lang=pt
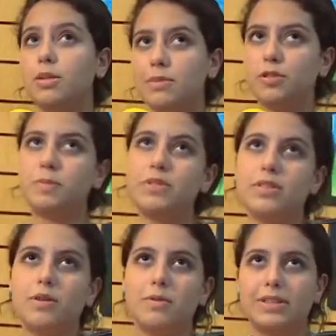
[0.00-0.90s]
dá mais
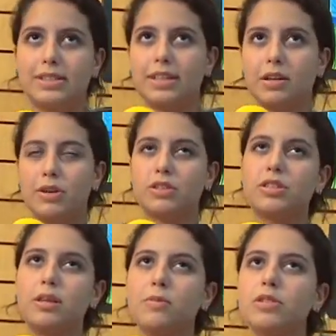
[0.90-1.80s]
opção, assim, eu acho
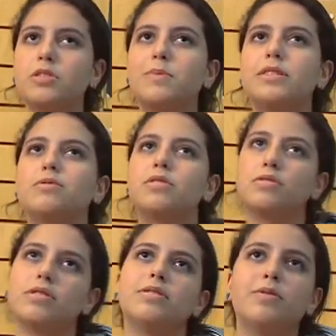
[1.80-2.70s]
que tem muitas mais
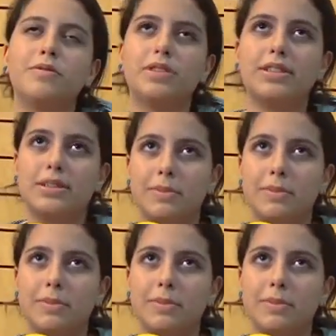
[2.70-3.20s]
situações envolvidas em